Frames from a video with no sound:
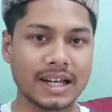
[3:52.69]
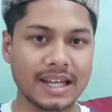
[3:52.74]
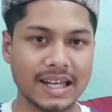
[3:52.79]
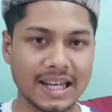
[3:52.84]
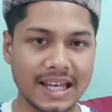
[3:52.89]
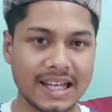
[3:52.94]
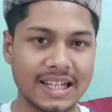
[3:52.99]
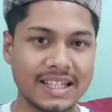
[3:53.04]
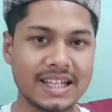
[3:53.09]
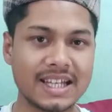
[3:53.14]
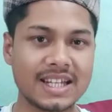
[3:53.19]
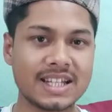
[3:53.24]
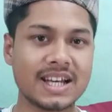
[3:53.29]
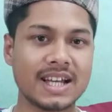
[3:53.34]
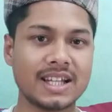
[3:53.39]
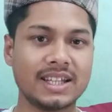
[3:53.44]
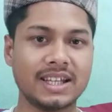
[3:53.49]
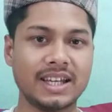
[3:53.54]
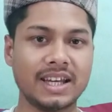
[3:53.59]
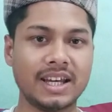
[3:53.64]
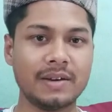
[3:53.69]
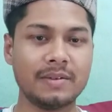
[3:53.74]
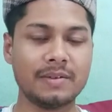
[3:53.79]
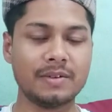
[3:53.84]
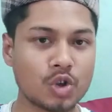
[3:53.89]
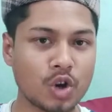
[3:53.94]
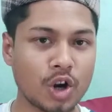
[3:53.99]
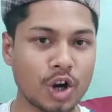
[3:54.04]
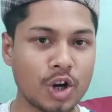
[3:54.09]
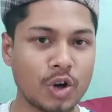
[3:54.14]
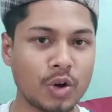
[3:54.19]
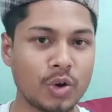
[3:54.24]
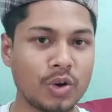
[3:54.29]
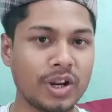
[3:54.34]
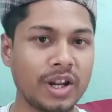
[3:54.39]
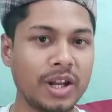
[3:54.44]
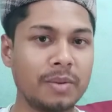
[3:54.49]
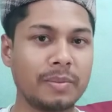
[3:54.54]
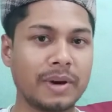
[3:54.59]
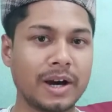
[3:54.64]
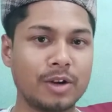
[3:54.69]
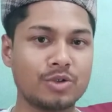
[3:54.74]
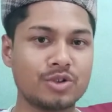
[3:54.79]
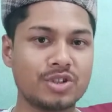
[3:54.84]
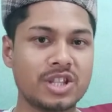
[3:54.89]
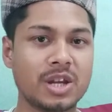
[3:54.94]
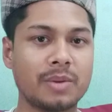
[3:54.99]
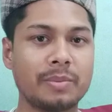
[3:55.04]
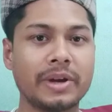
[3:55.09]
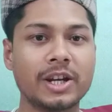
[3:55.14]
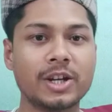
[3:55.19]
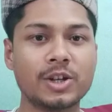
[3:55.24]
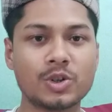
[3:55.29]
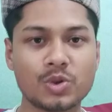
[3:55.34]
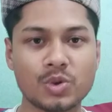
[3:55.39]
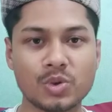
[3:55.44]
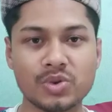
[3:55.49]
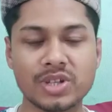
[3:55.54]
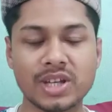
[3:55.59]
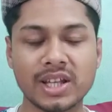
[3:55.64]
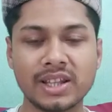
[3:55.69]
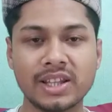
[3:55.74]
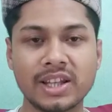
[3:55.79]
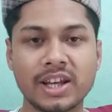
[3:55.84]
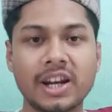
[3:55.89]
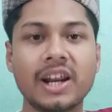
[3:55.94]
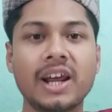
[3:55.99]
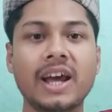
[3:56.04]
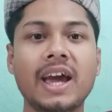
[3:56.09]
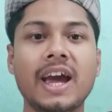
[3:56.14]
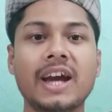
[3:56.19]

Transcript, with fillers: গ্রিকদের সাথে ট্রয় নগরীর মানুষদের মানে ট্রোজানদের